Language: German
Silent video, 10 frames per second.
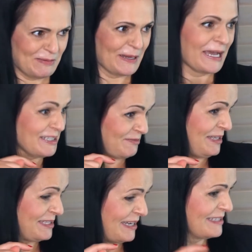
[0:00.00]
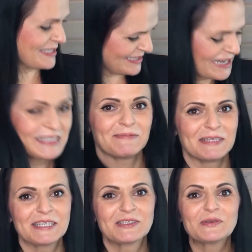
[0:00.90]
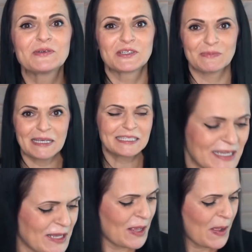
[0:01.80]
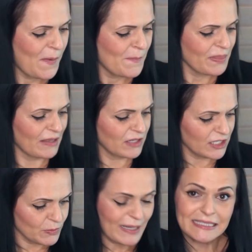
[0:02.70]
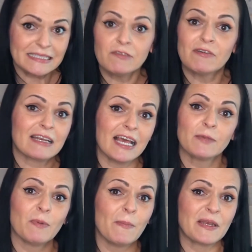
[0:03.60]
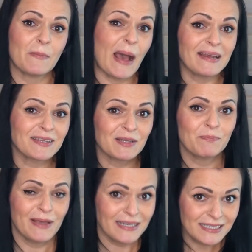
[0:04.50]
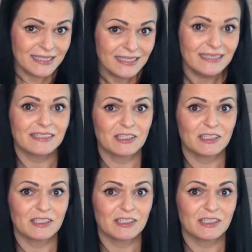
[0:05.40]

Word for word: überrascht, weil ich gar nicht gedacht habe, dass er so gut schmeckt. Also der Geschmack ist nicht vergleichbar mit einem anderen Patty, das